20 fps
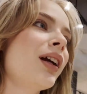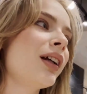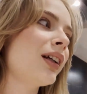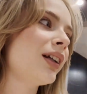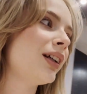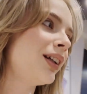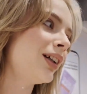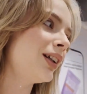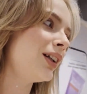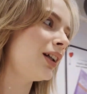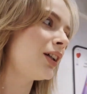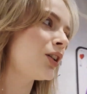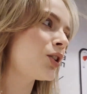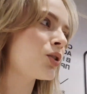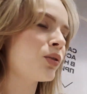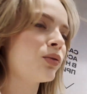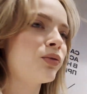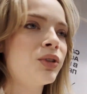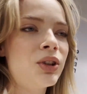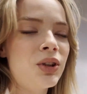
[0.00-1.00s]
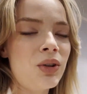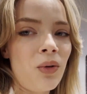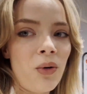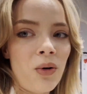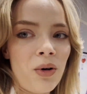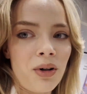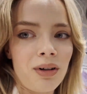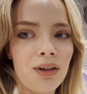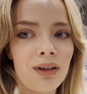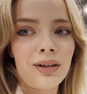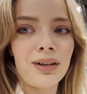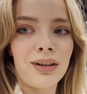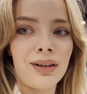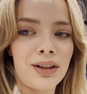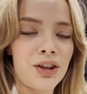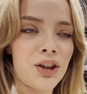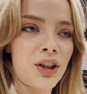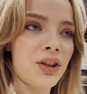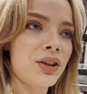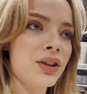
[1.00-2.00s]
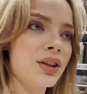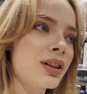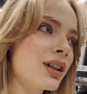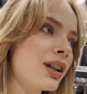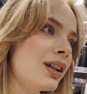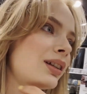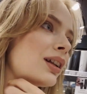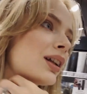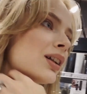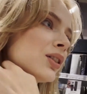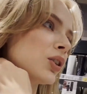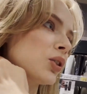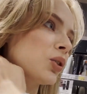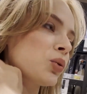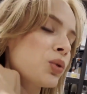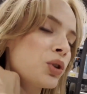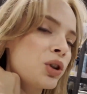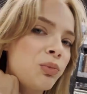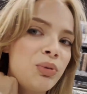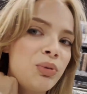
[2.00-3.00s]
И еще в Dior а, сейчас скидки на туши